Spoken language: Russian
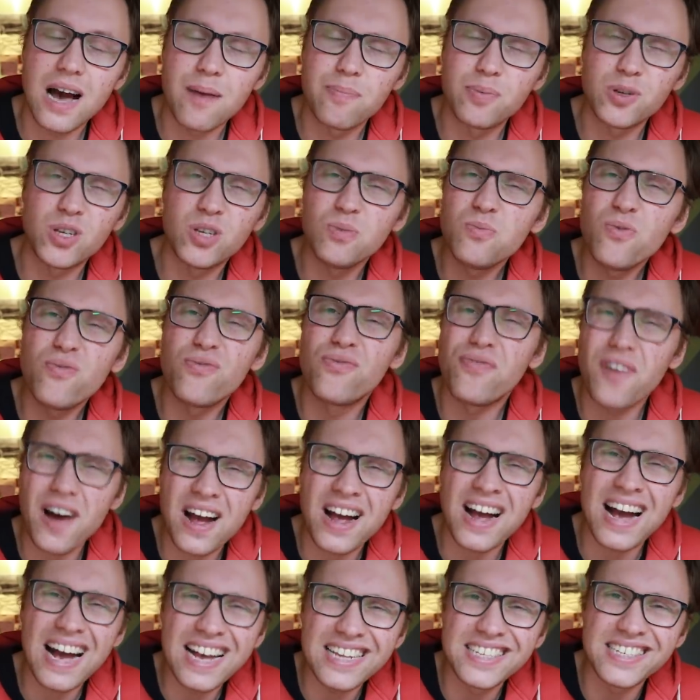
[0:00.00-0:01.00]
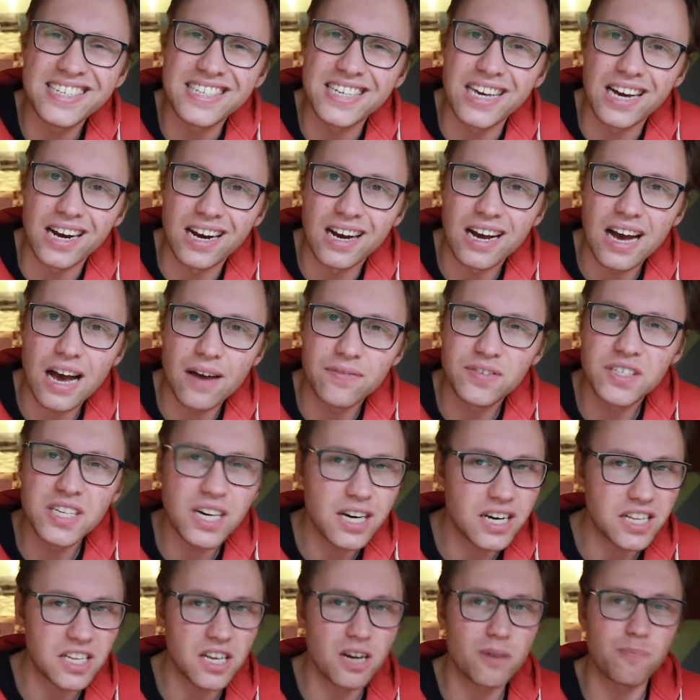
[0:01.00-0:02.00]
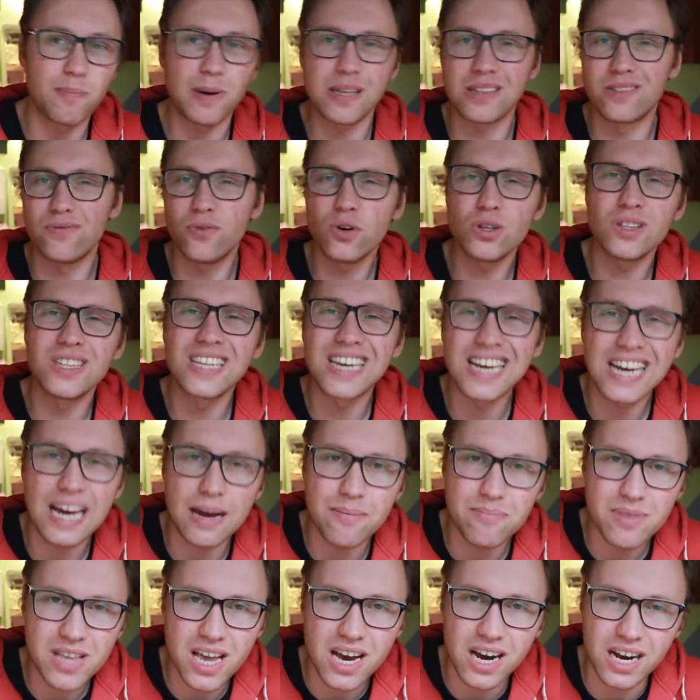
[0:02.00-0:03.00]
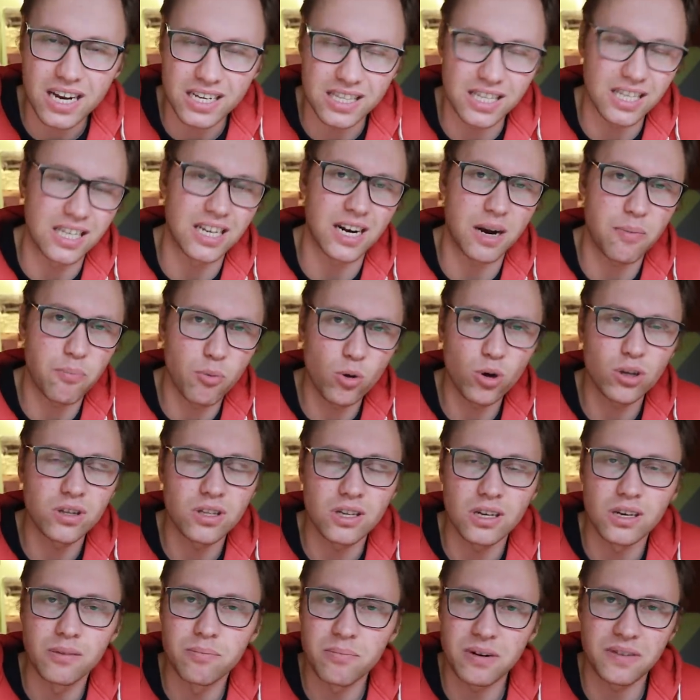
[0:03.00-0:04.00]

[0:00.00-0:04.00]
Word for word: А почему в вакансиях, о а всех этих подводных камнях этой работы,